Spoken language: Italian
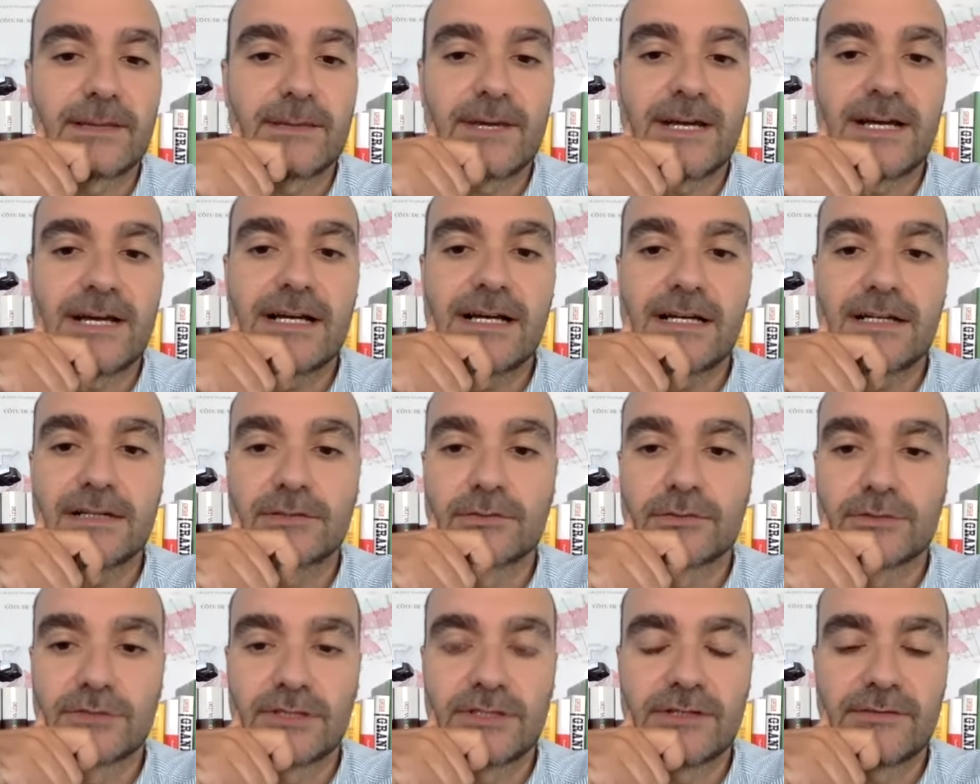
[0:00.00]
ma a
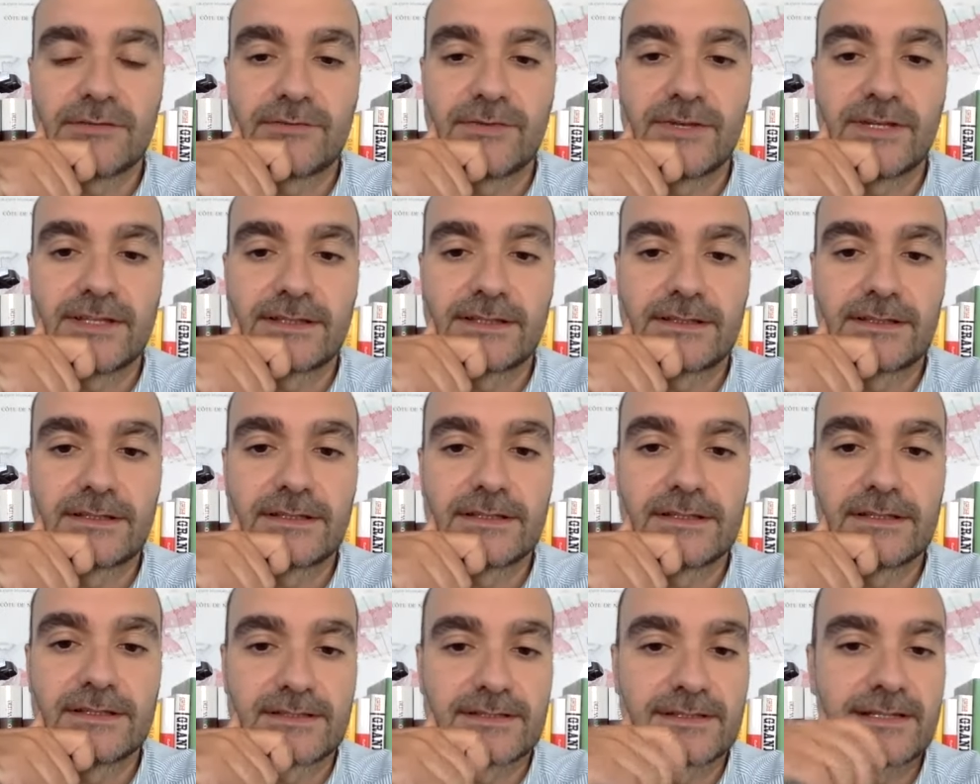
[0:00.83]
tutti gli
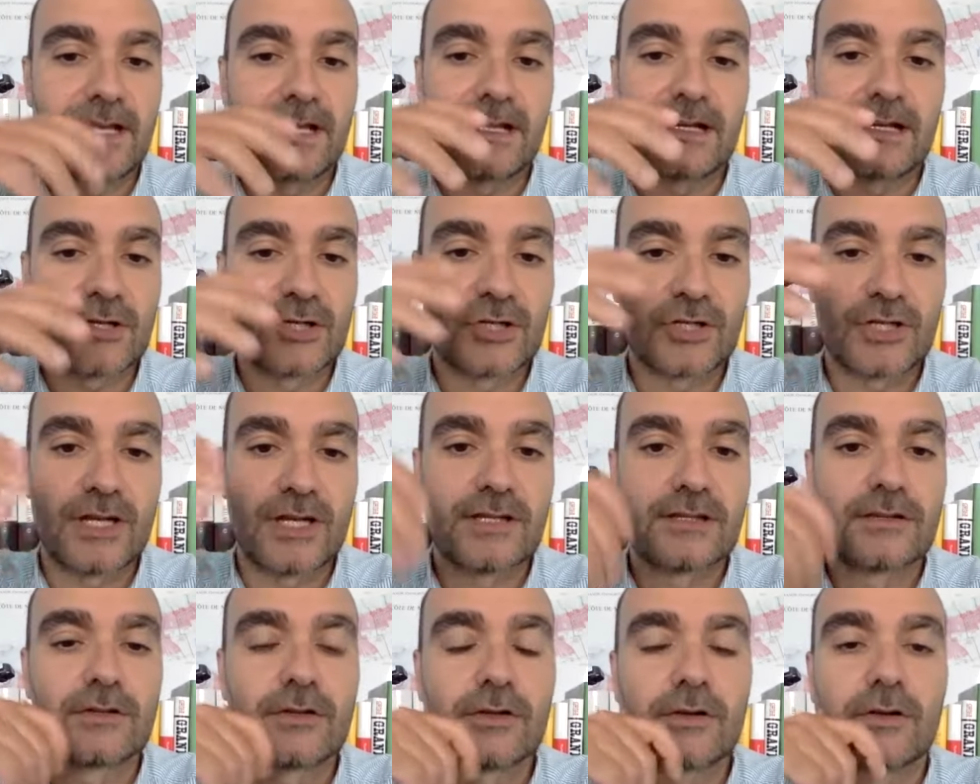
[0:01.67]
effetti sta
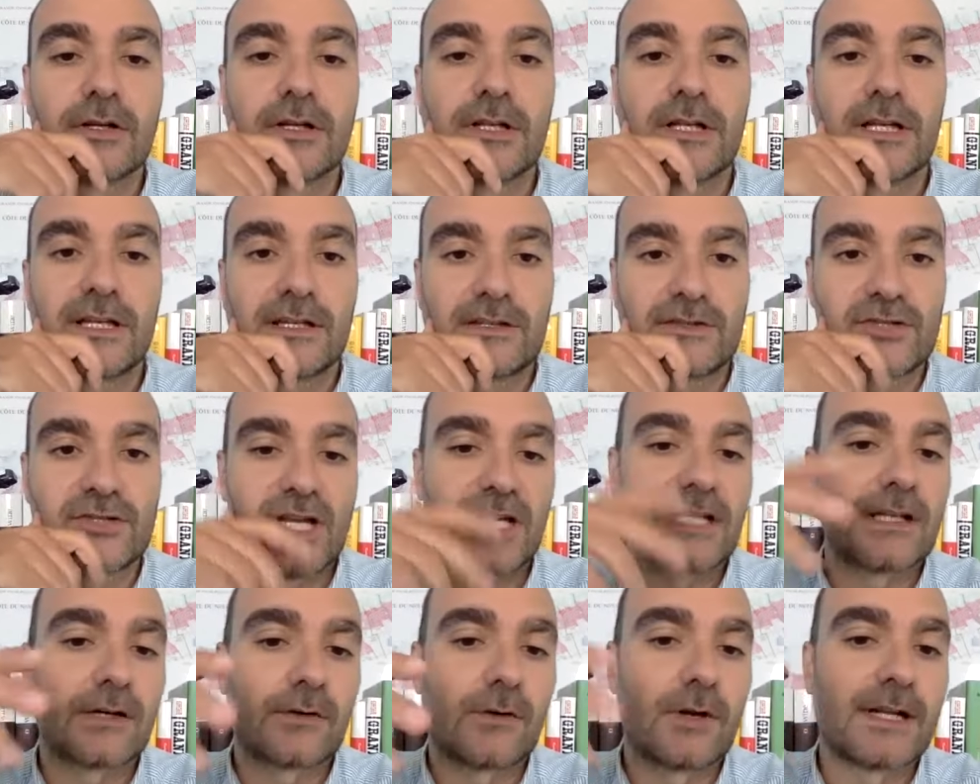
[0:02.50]
nascendo
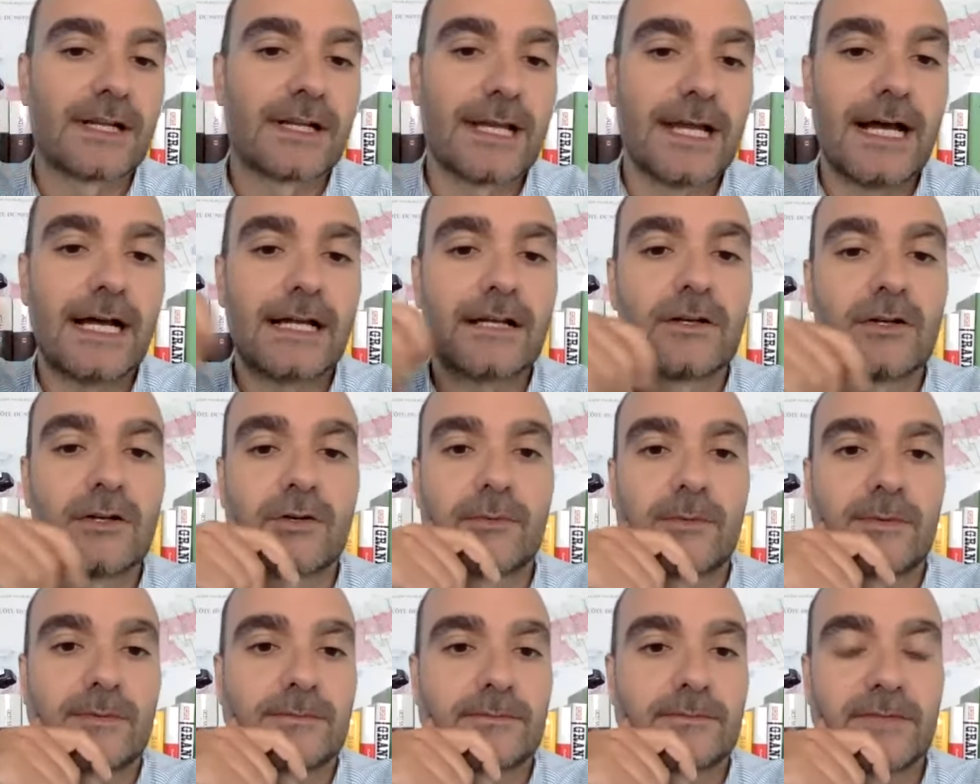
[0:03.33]
già da qualche
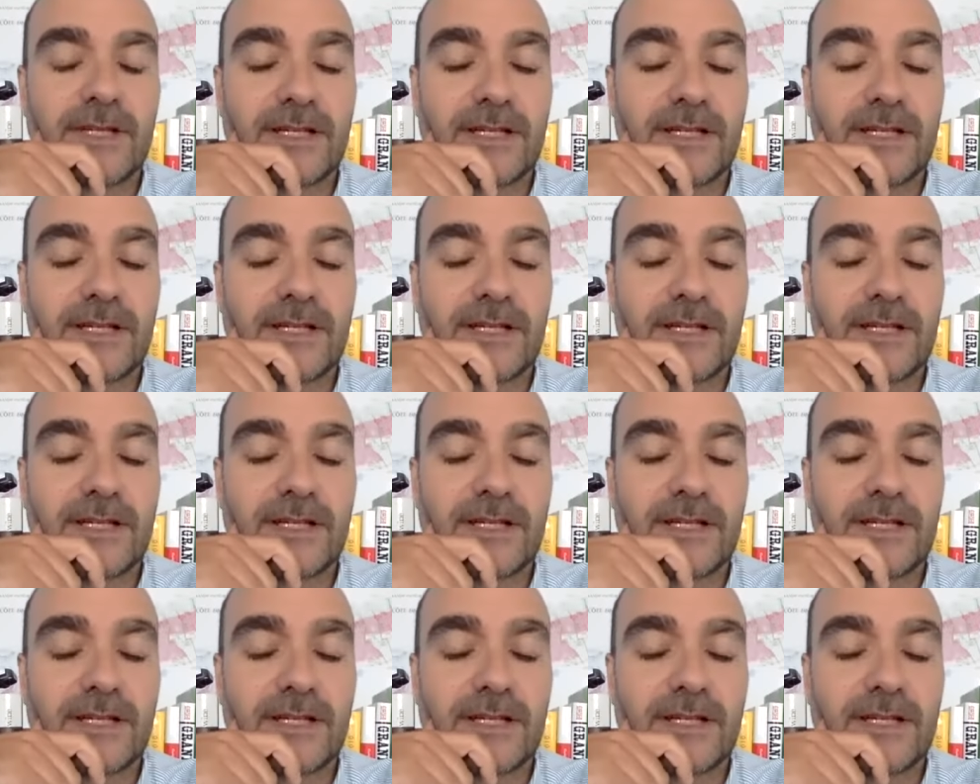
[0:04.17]
anno,